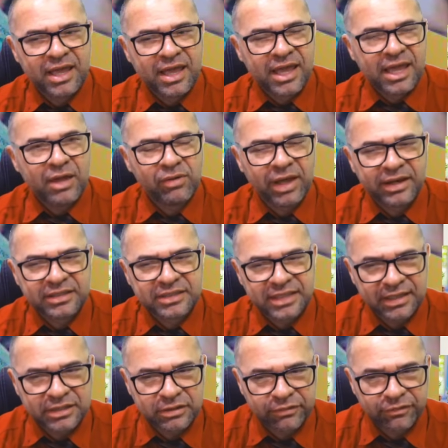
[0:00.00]

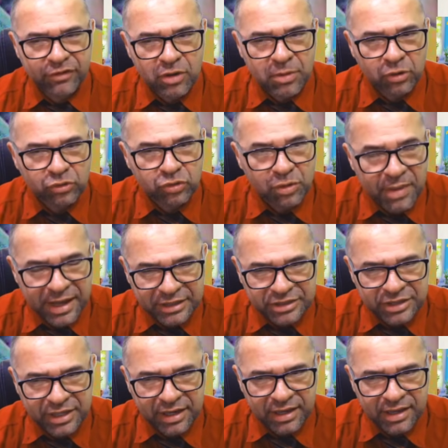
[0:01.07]
regularizadas de forma
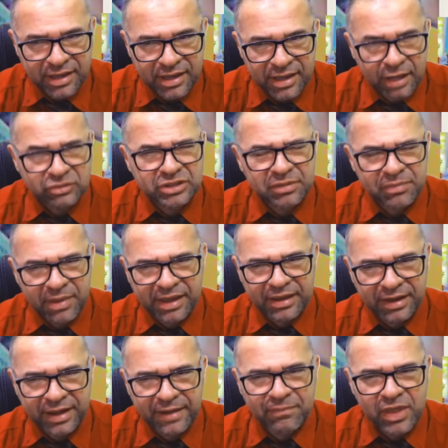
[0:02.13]
automática. É o
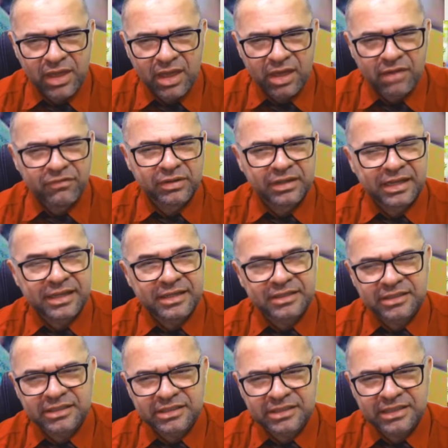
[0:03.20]
CIBEC, né? Evitando a
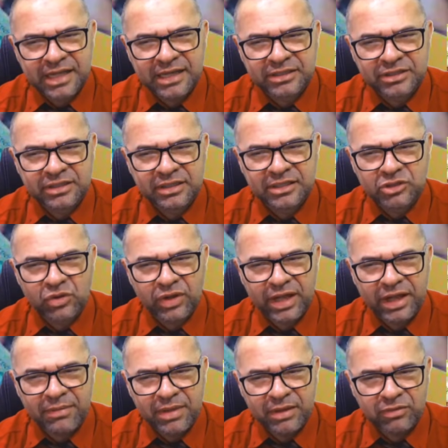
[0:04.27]
necessidade de
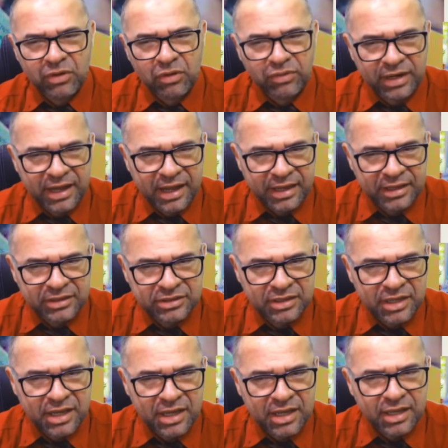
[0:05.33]
deslocamento ao
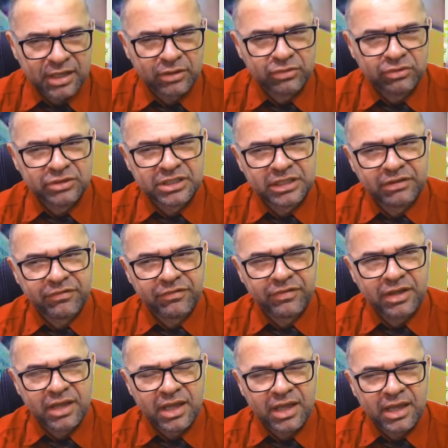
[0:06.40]
CRAS
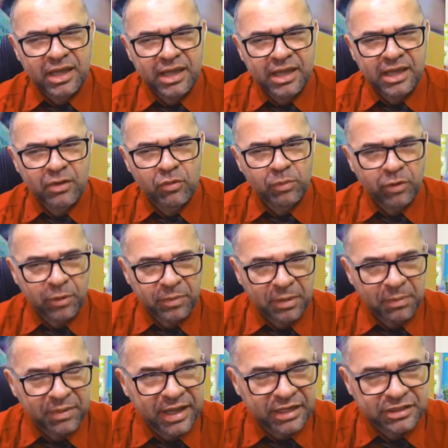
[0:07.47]
Inclusive, eh, o próprio
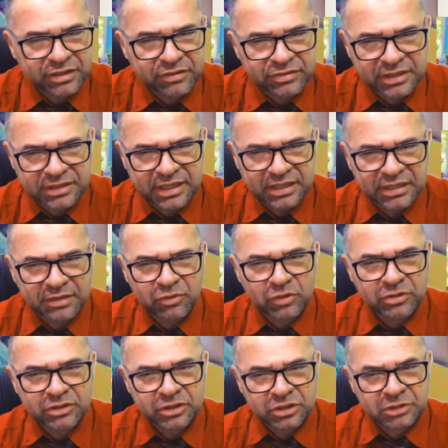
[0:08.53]
aplicativo já está
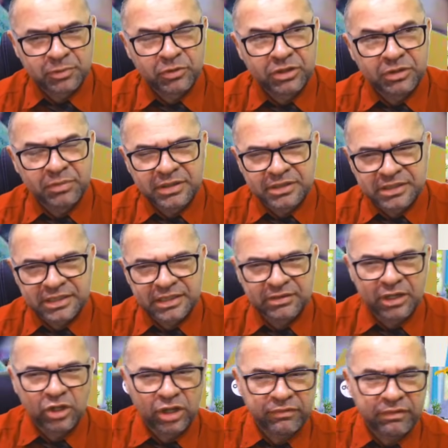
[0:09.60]
disponibilizando
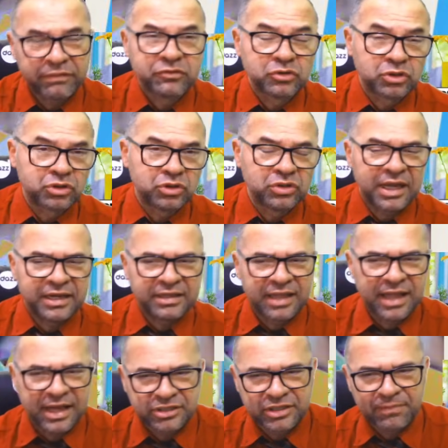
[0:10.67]
a nova
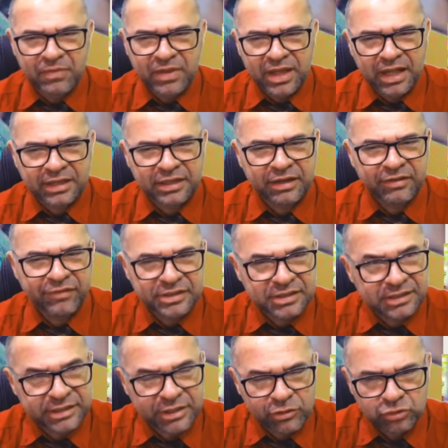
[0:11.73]
funcionalidade através
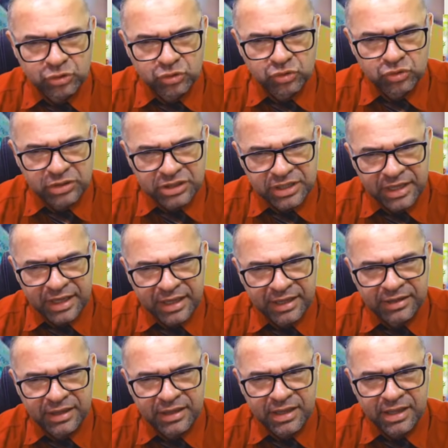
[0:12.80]
dessa consulta de
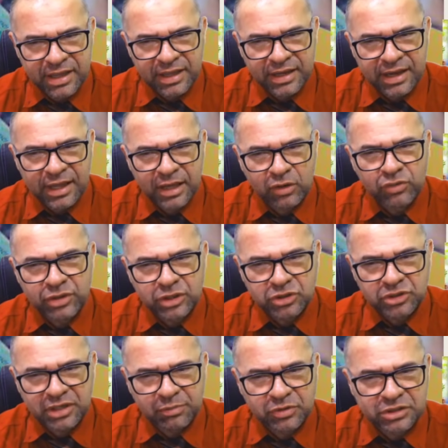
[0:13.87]
renda. Né? Com
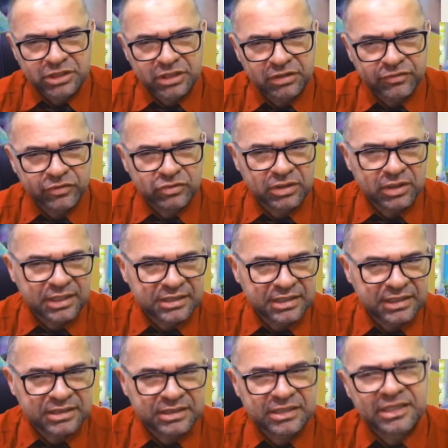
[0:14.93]
isso, é possível ter
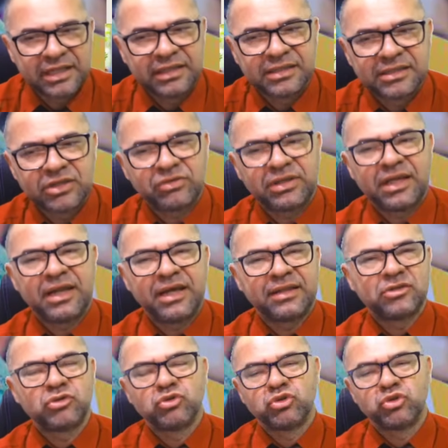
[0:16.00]
acesso às rendas
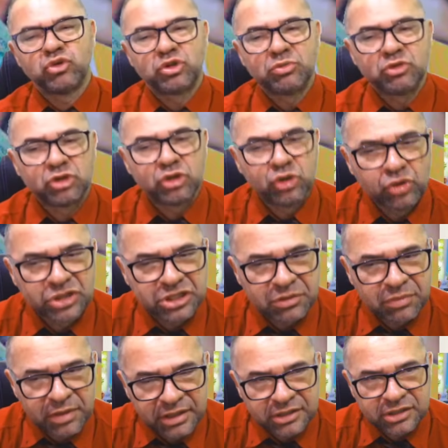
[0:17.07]
alteradas nos últimos 12
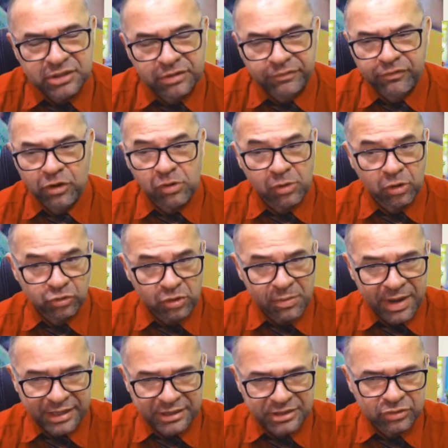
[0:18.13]
meses de forma
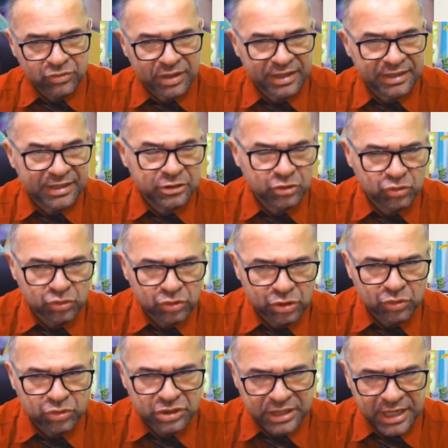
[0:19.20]
automática no cadastro
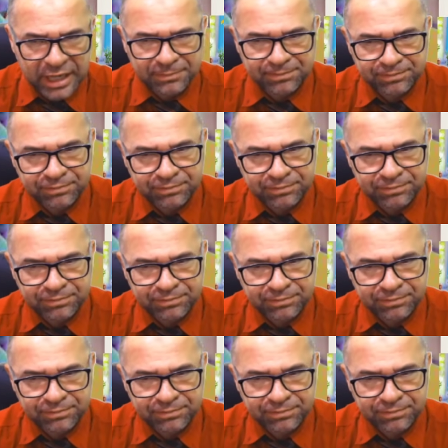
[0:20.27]
único já